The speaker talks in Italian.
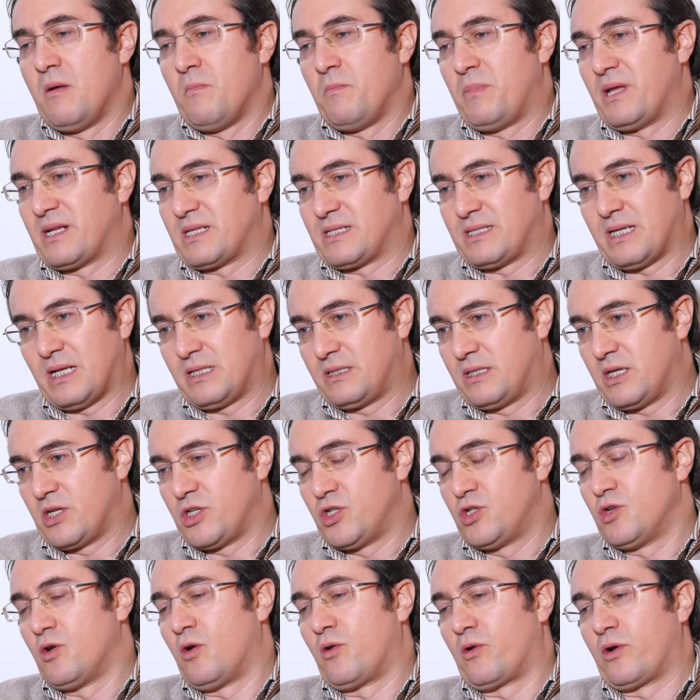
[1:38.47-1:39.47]
per sette
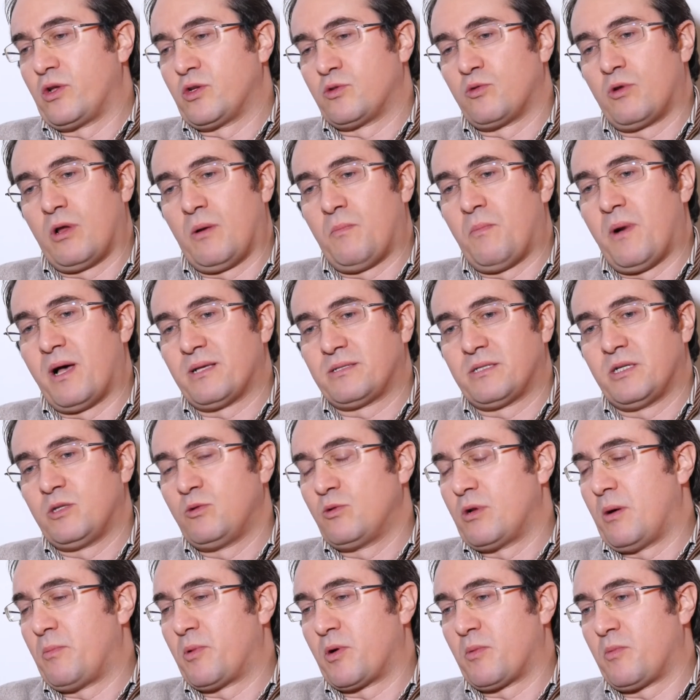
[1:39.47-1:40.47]
giorni sulla base di
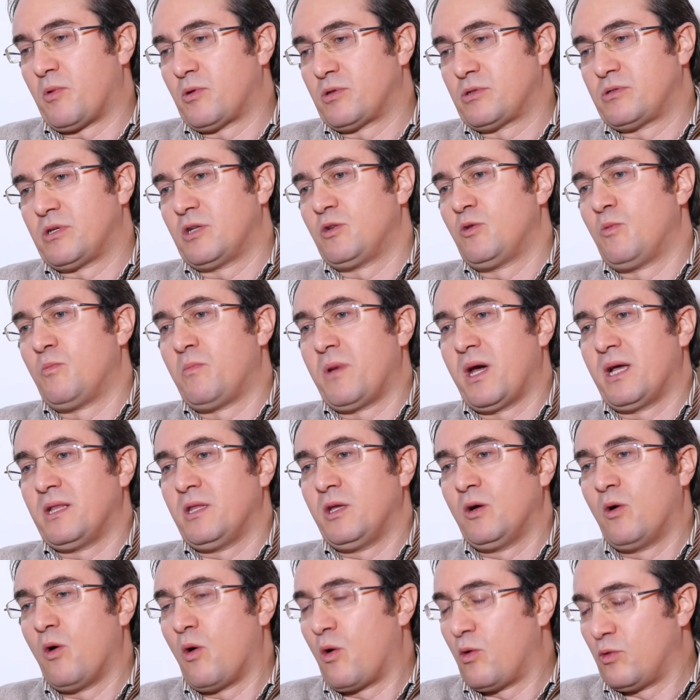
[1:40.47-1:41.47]
una proposta di un
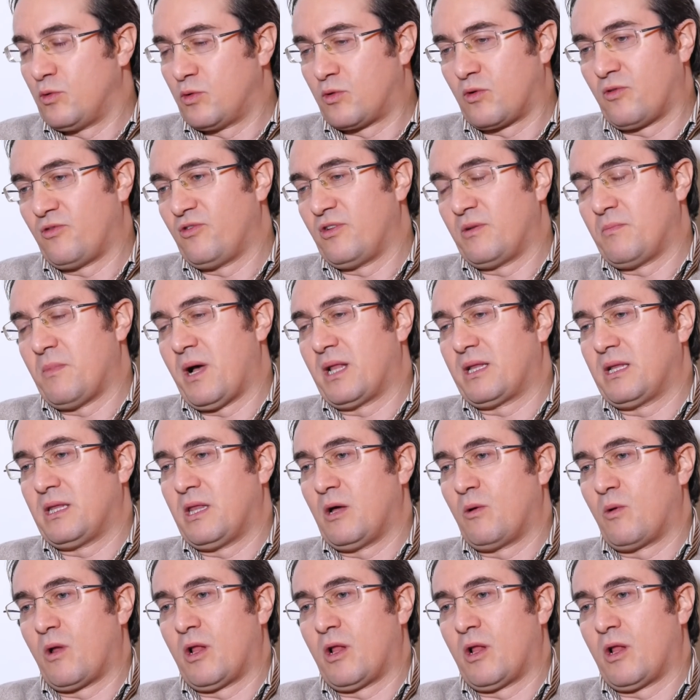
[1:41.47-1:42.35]
medico controfirmata da